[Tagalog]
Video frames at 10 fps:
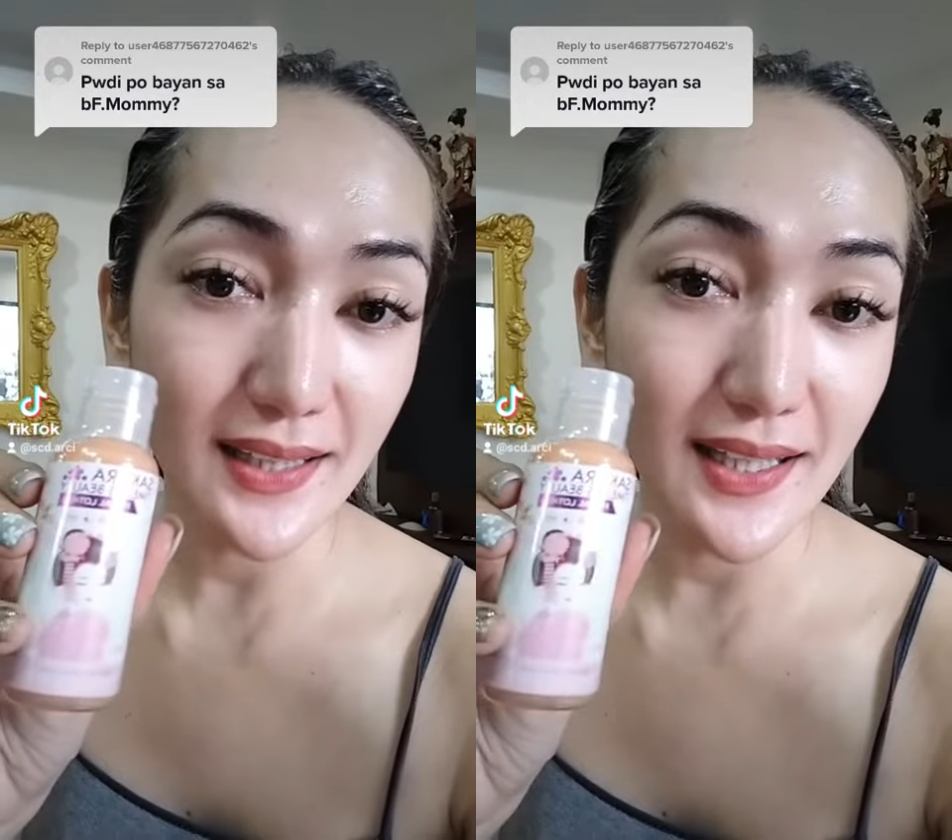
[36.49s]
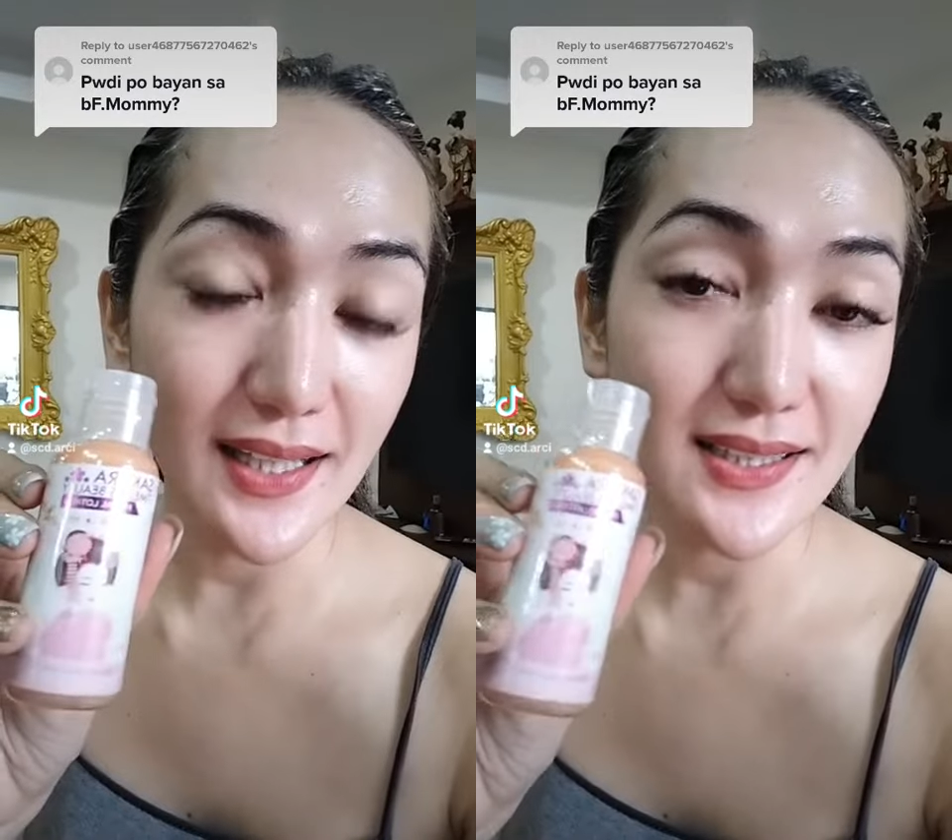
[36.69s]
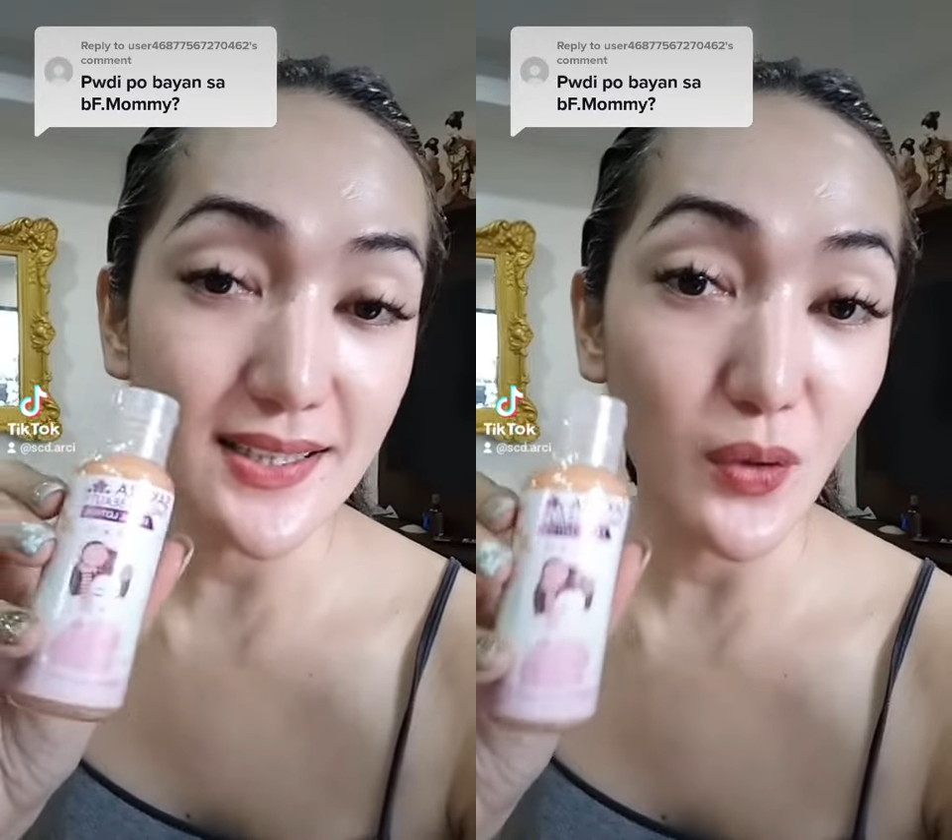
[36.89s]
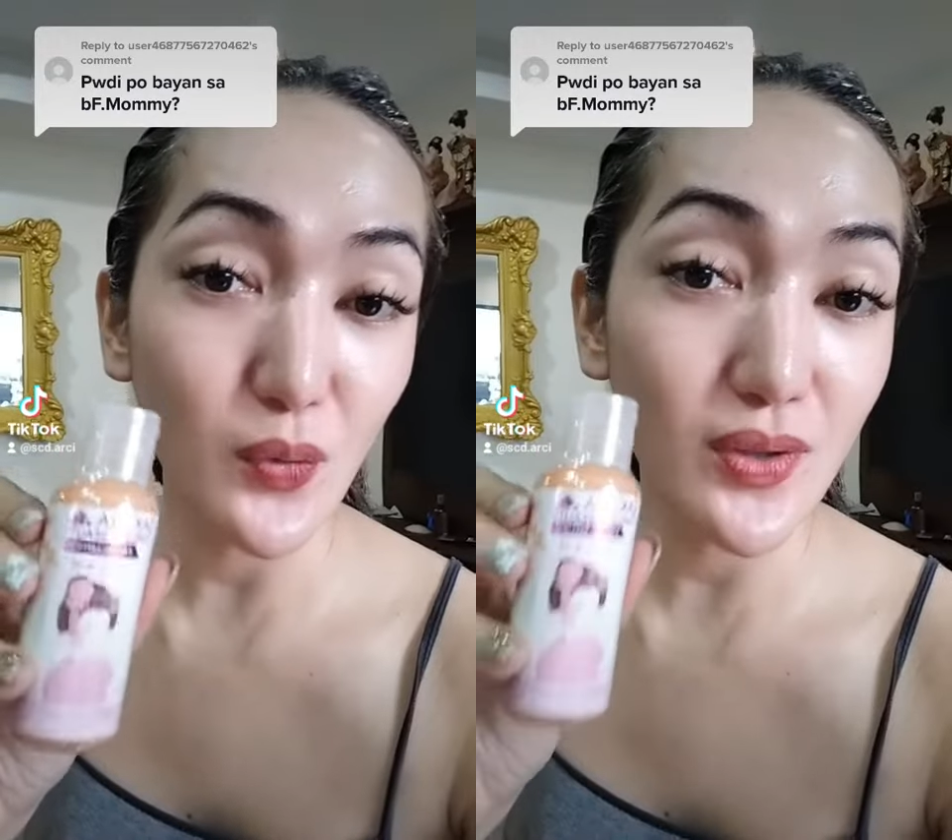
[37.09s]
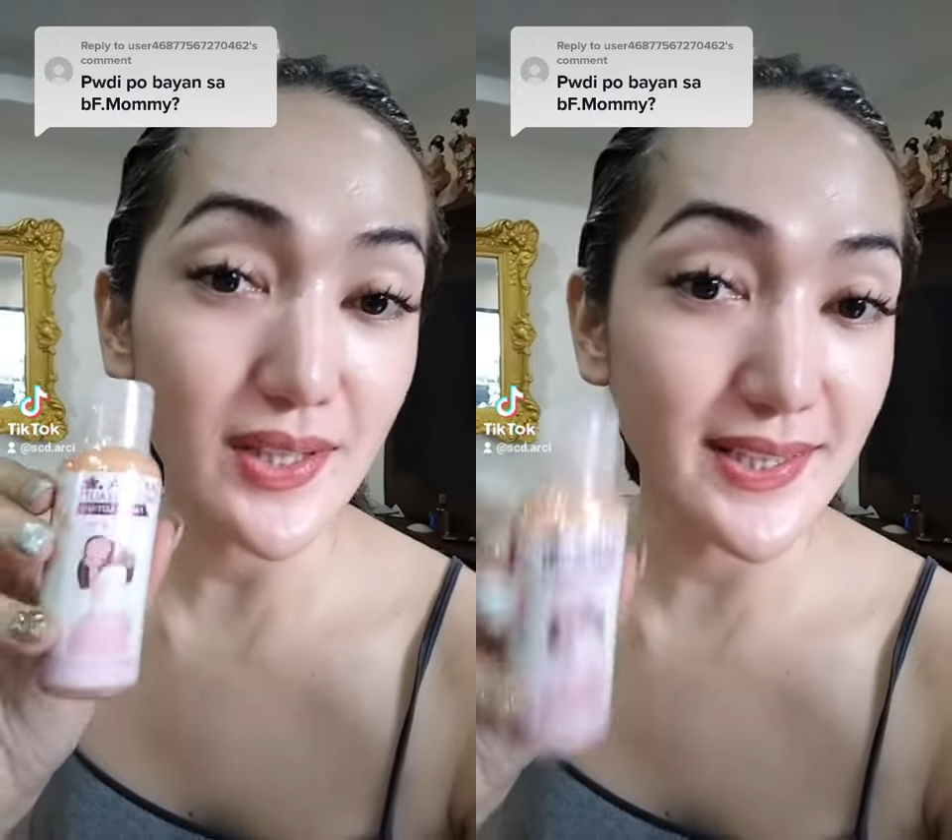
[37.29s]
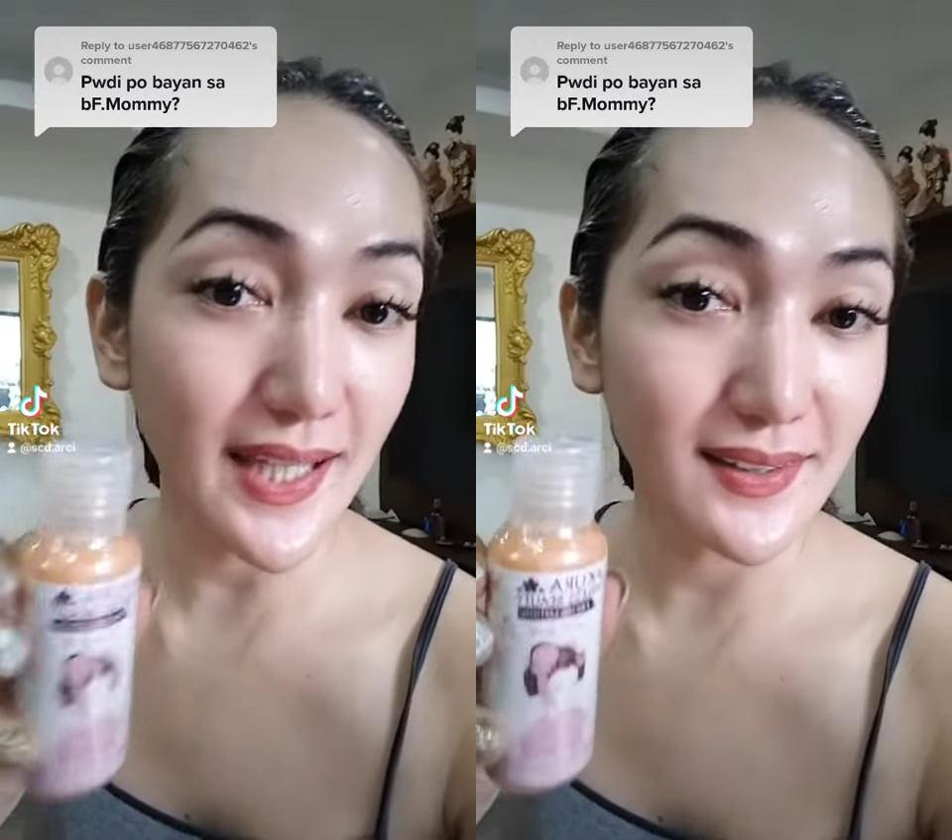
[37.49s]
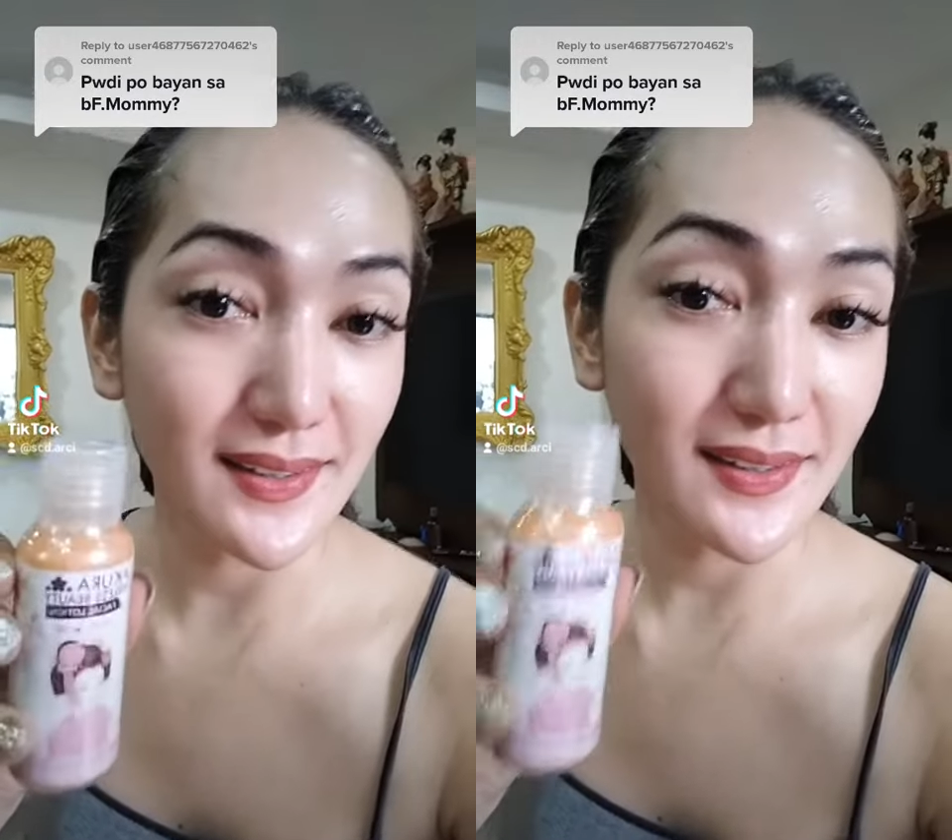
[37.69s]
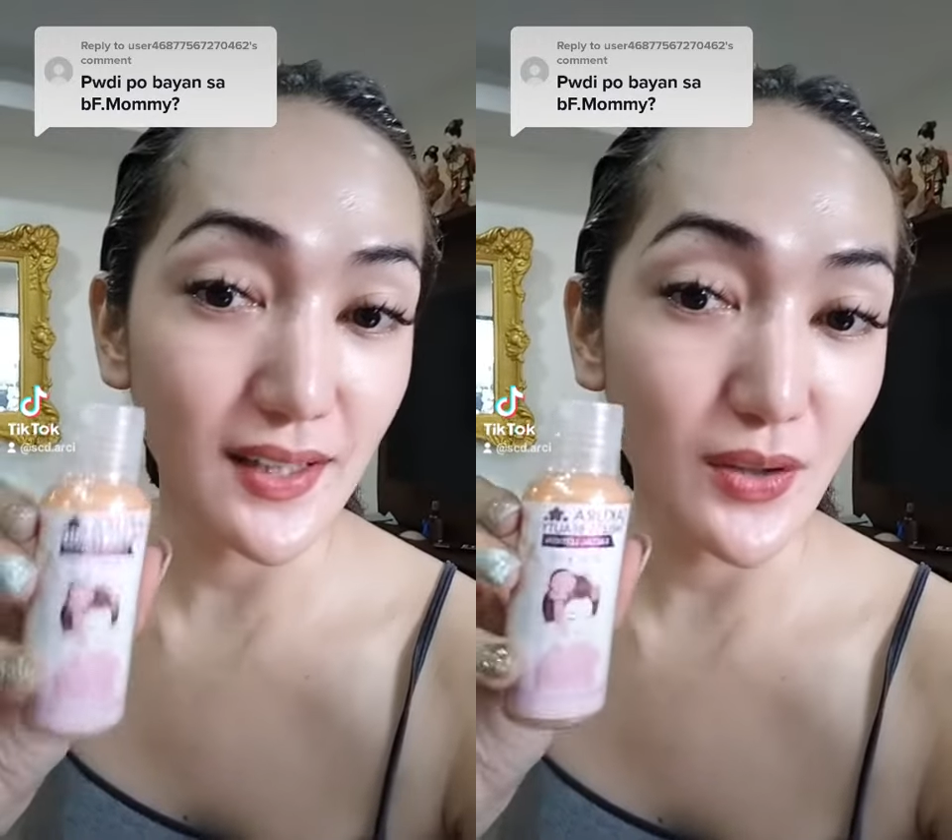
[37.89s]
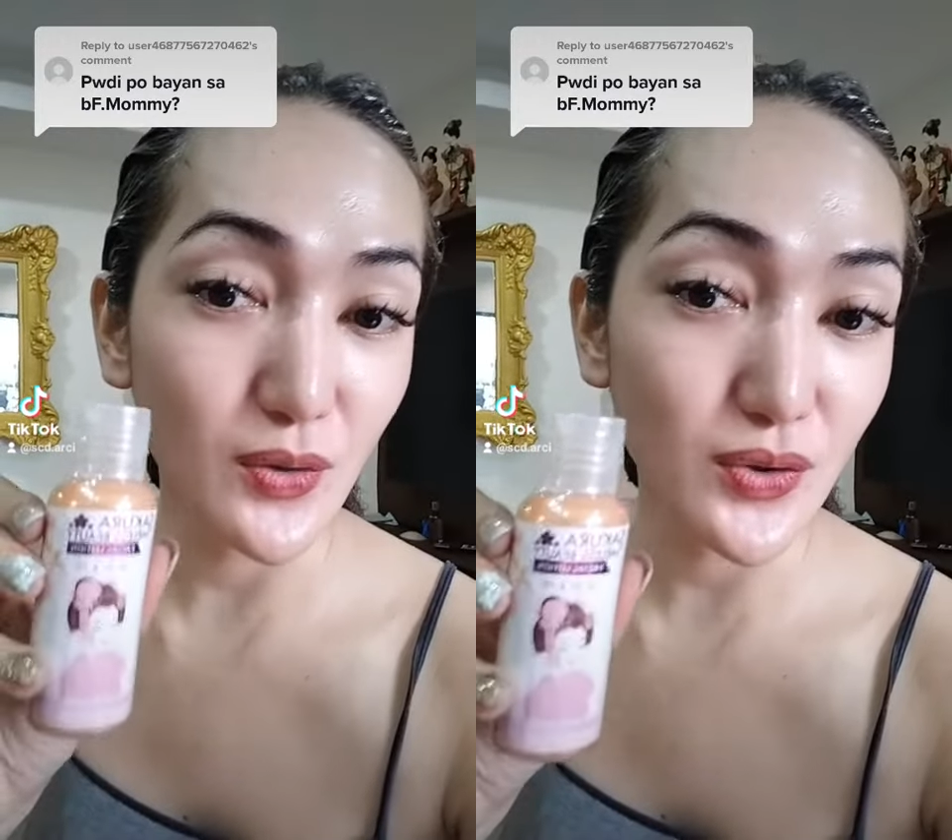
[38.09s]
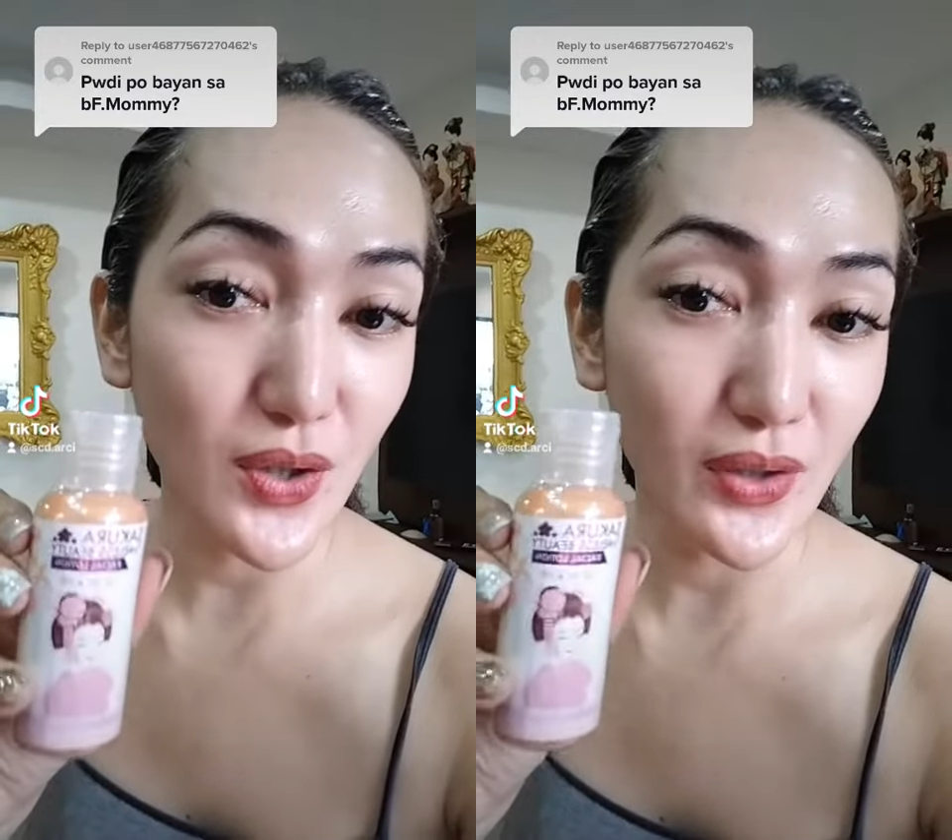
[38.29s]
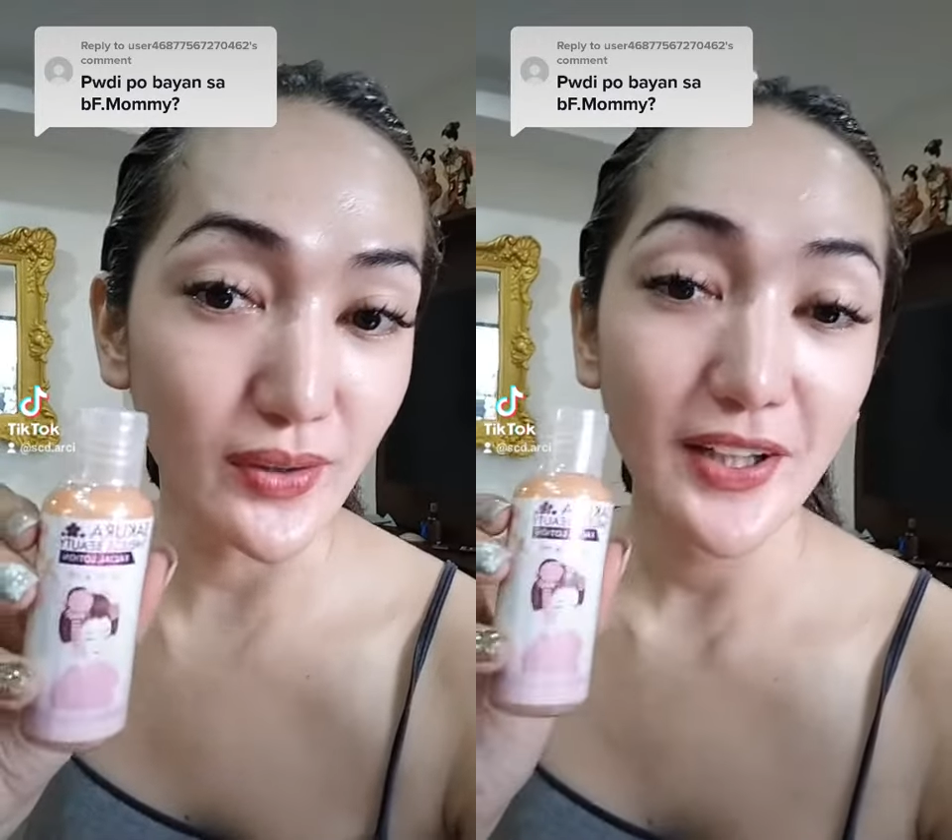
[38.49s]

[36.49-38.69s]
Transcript: ating Sakura set na lotion.